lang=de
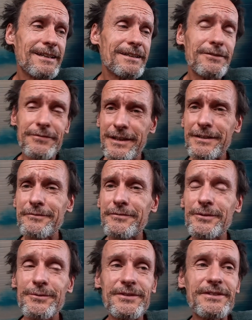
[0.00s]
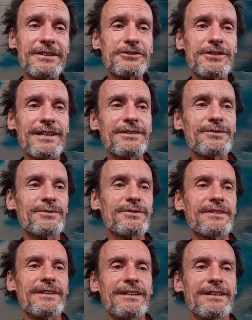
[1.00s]
Gefährten von uns, der Sterne
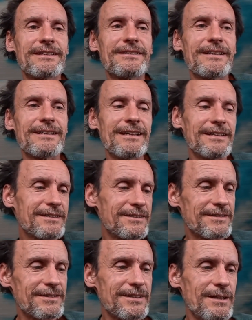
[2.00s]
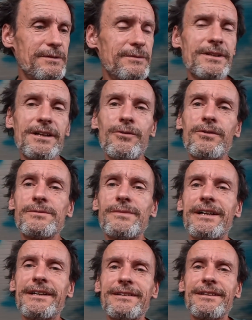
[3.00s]
sozusagen, der Gleichnisse, die am Himmel auch
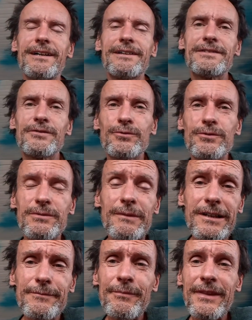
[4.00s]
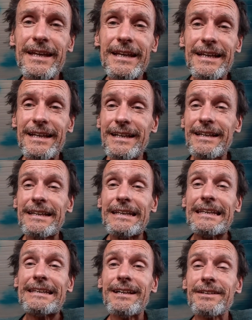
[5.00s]
immer eigene Reisen durchmachen.
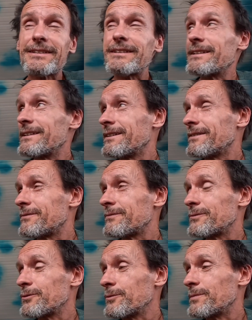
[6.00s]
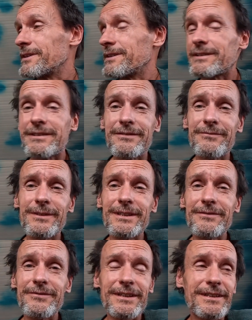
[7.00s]
Ich hatte wie üblich
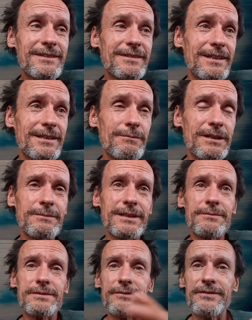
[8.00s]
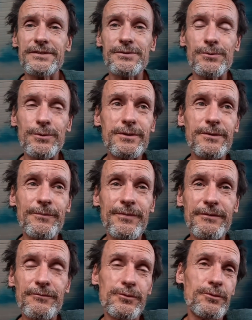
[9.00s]
wieder wenig Zeit. Manchmal gibt es einfach so
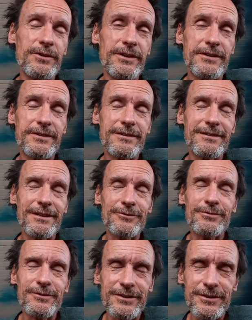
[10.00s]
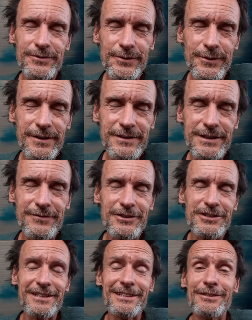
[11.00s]
Lücken, wo ich natürlich aus eurer Sicht
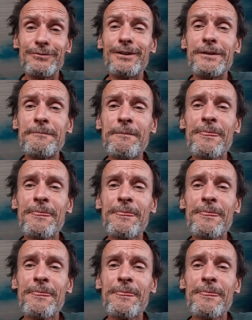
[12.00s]
wahrscheinlich nur